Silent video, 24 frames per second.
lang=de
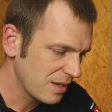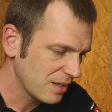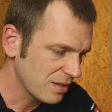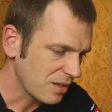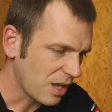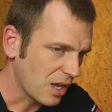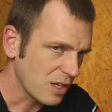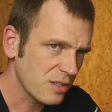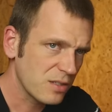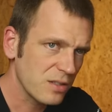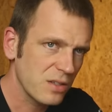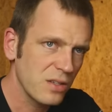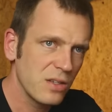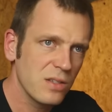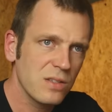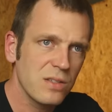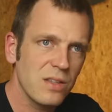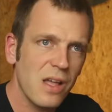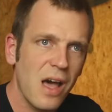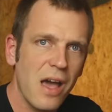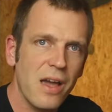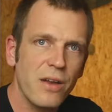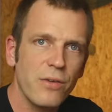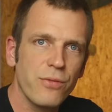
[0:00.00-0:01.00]
das
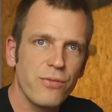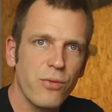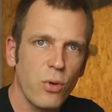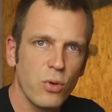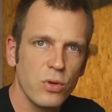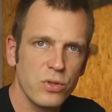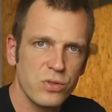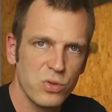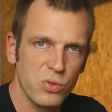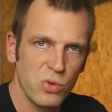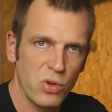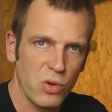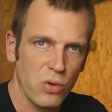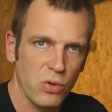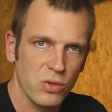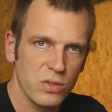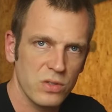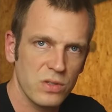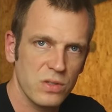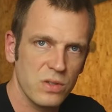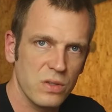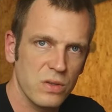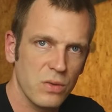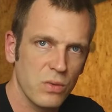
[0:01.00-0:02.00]
ist ein
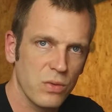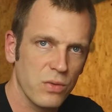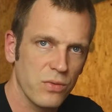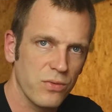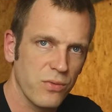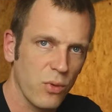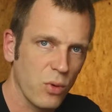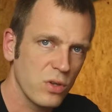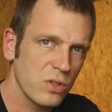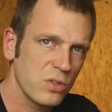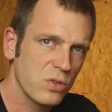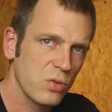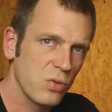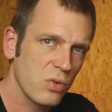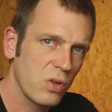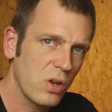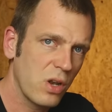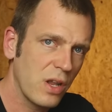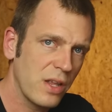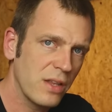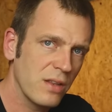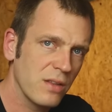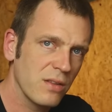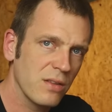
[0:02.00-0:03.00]
Vollzyklus. Und
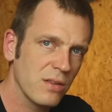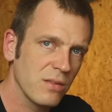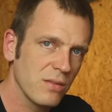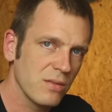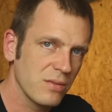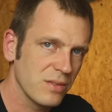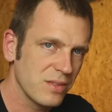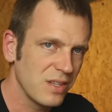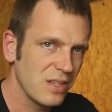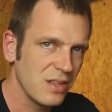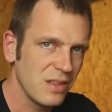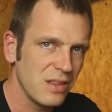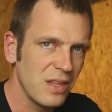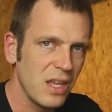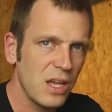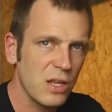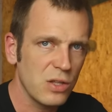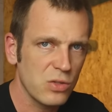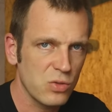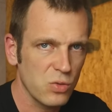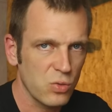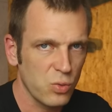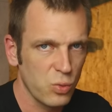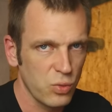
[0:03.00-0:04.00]
Vollzyklen sind
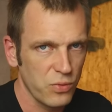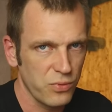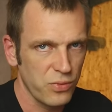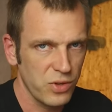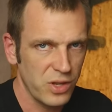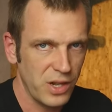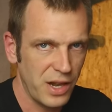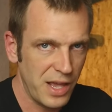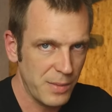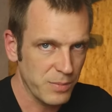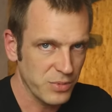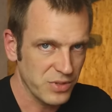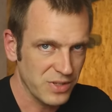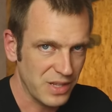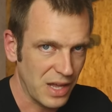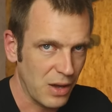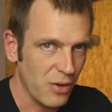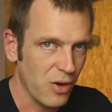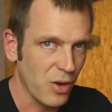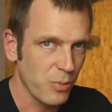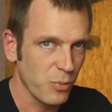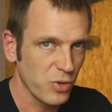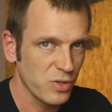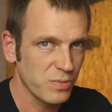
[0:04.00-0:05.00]
nicht so gut für die
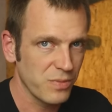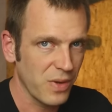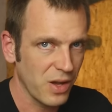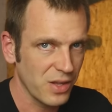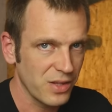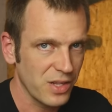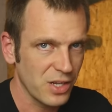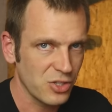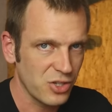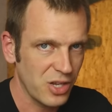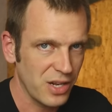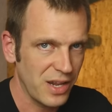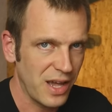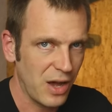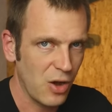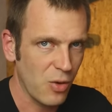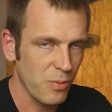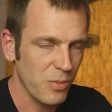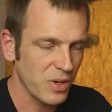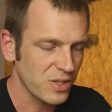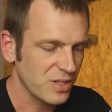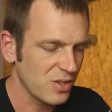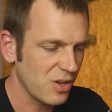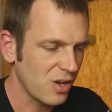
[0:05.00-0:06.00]
Lebensdauer, muss man an der Stelle
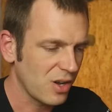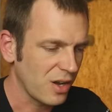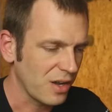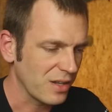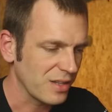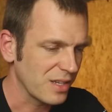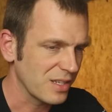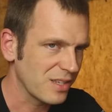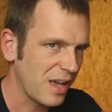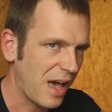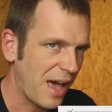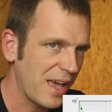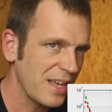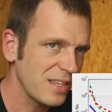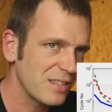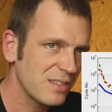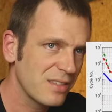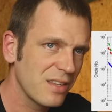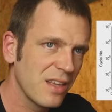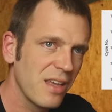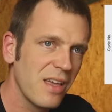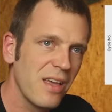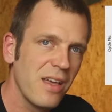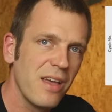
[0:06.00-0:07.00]
auch mal sagen. Das
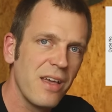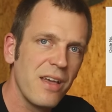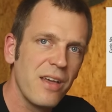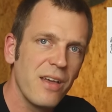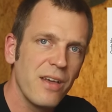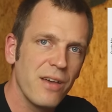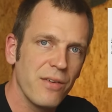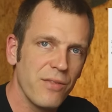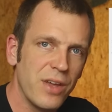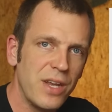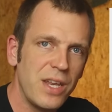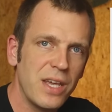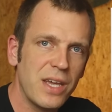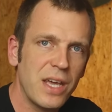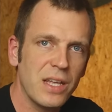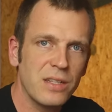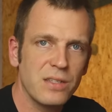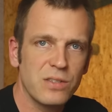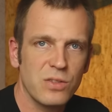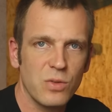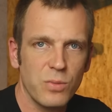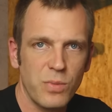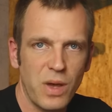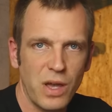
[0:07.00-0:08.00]
heißt, wenn ich
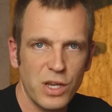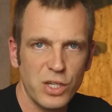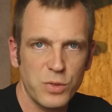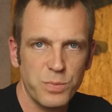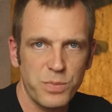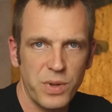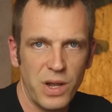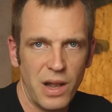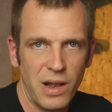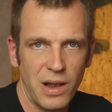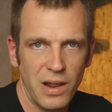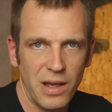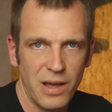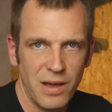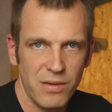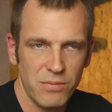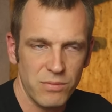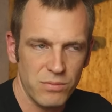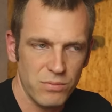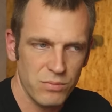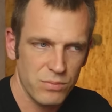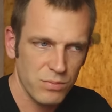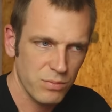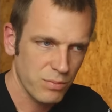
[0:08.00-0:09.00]
jetzt zum Beispiel,
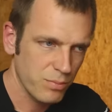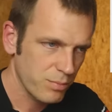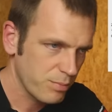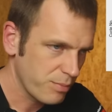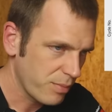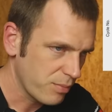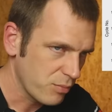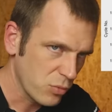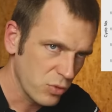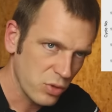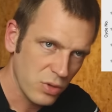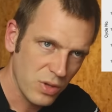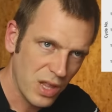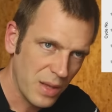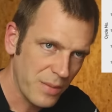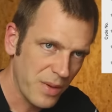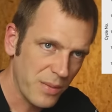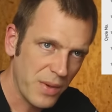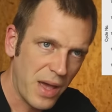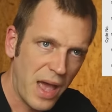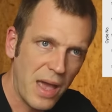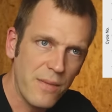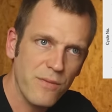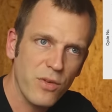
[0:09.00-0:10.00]
nehmen
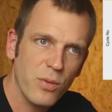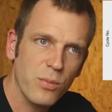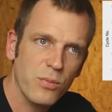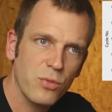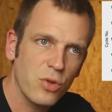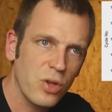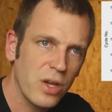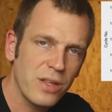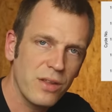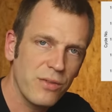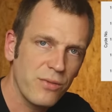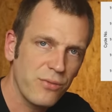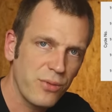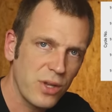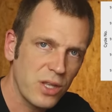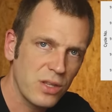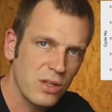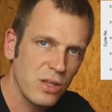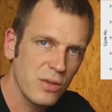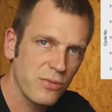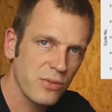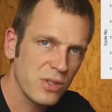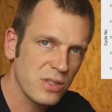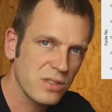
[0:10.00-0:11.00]
wir mal einfach nur eine
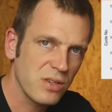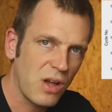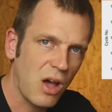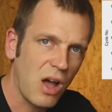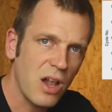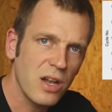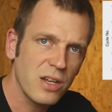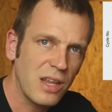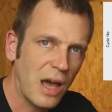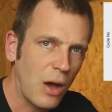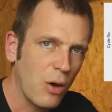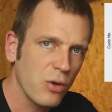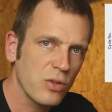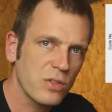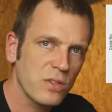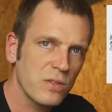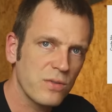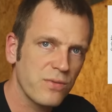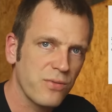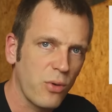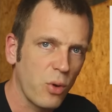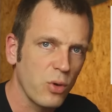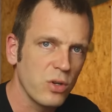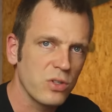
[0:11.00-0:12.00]
fiktive Zahl,
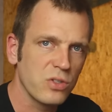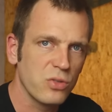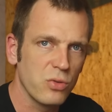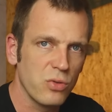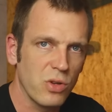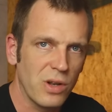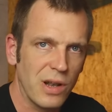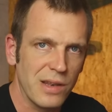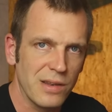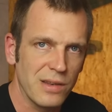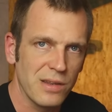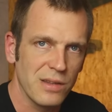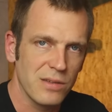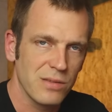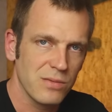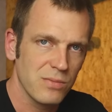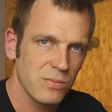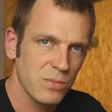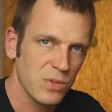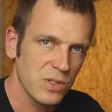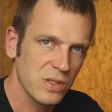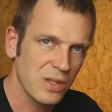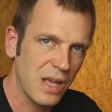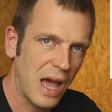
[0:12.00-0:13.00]
1000 Vollzyklen
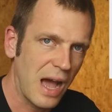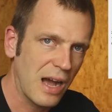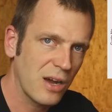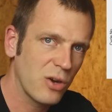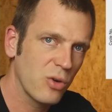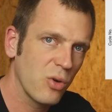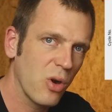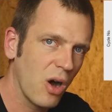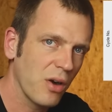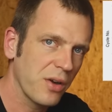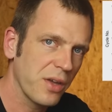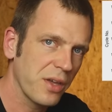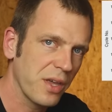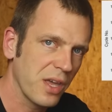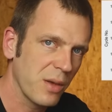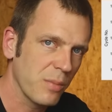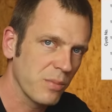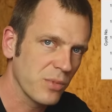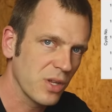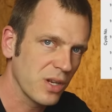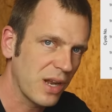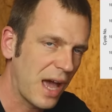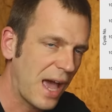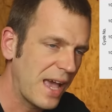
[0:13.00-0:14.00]
ist der Akku
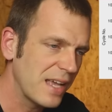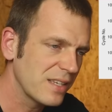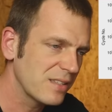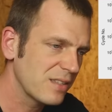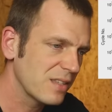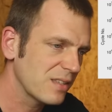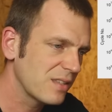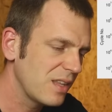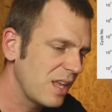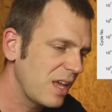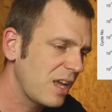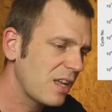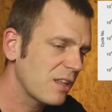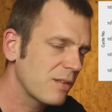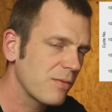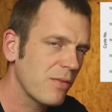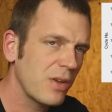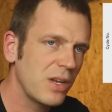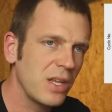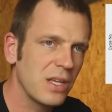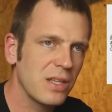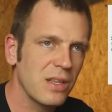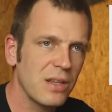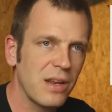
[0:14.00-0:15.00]
angegeben, dann heißt es nicht,
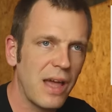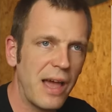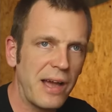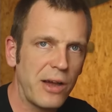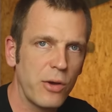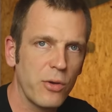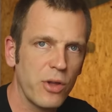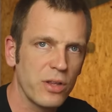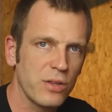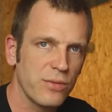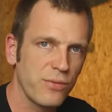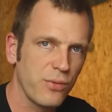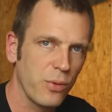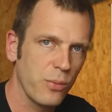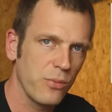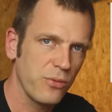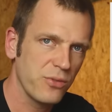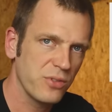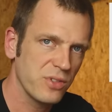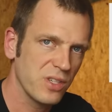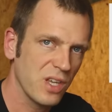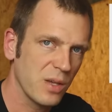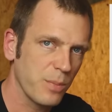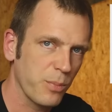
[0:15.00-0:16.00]
wenn ich den Akku jetzt
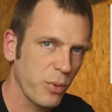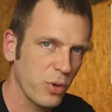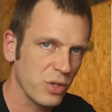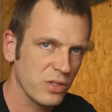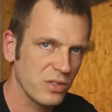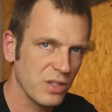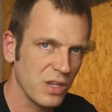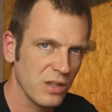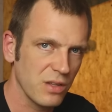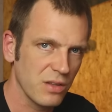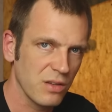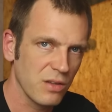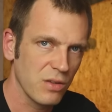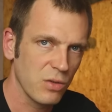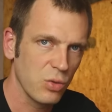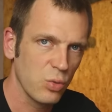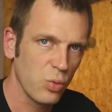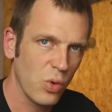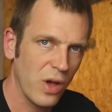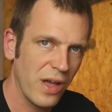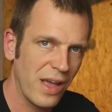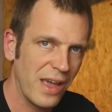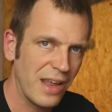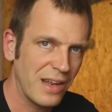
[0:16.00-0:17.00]
50%
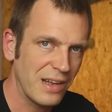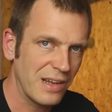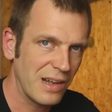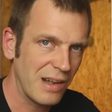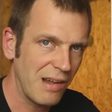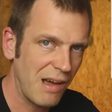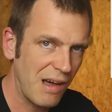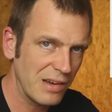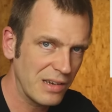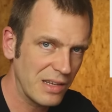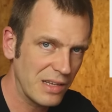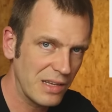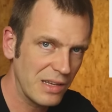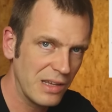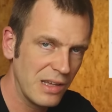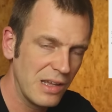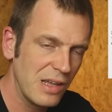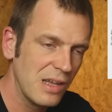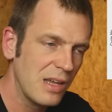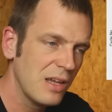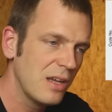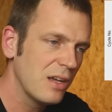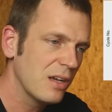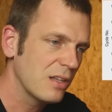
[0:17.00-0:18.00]
nur entlade,
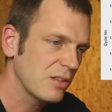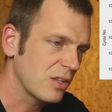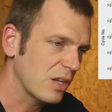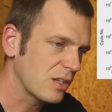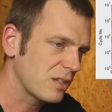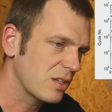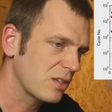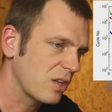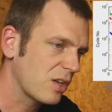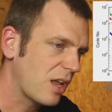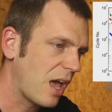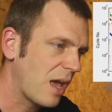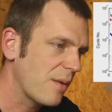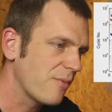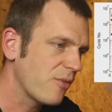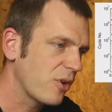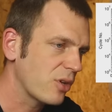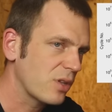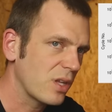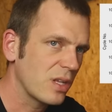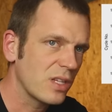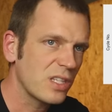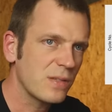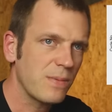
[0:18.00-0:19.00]
dass er dann
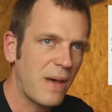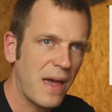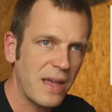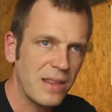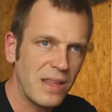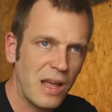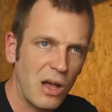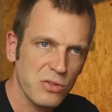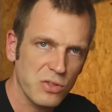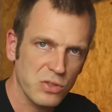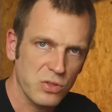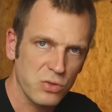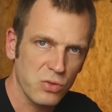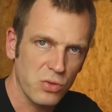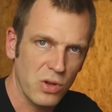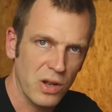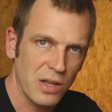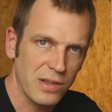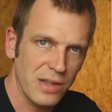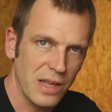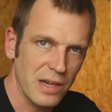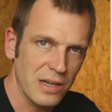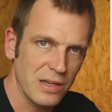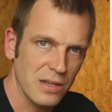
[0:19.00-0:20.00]
einfach dann 2000
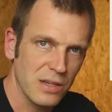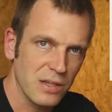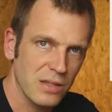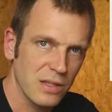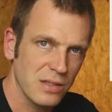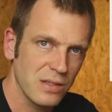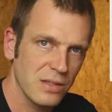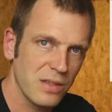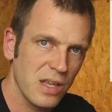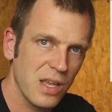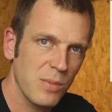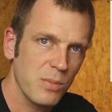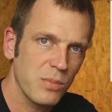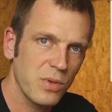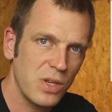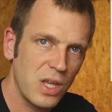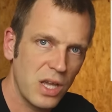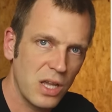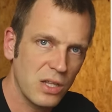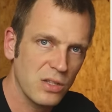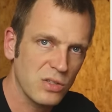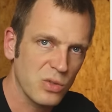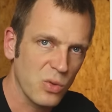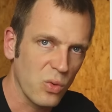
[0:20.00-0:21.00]
Zyklen hält. Das ist eben
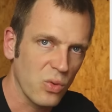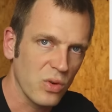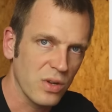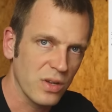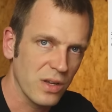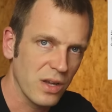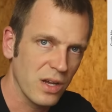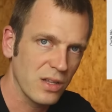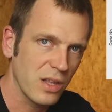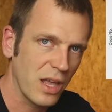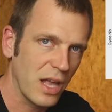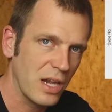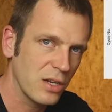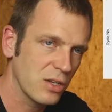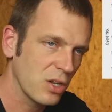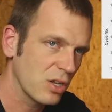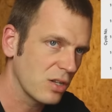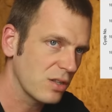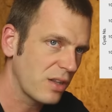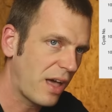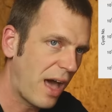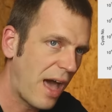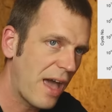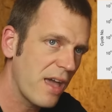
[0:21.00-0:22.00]
nicht so. Ja, der hält
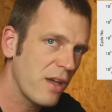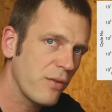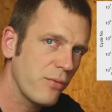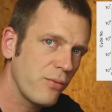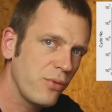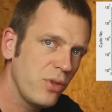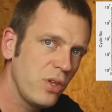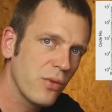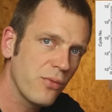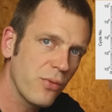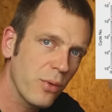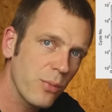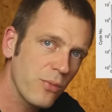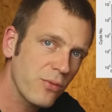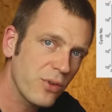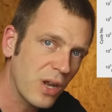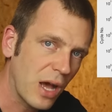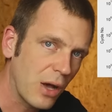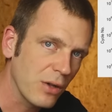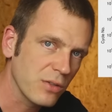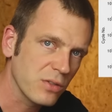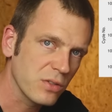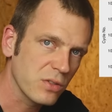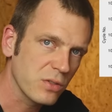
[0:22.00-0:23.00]
dann 3, 4,
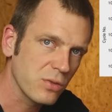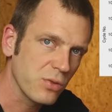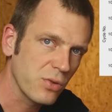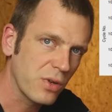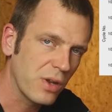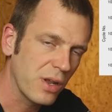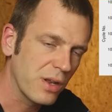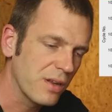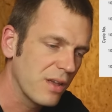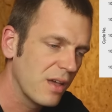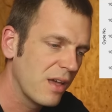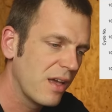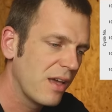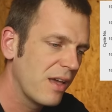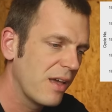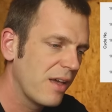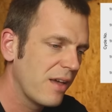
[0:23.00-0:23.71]
5000 Zyklen.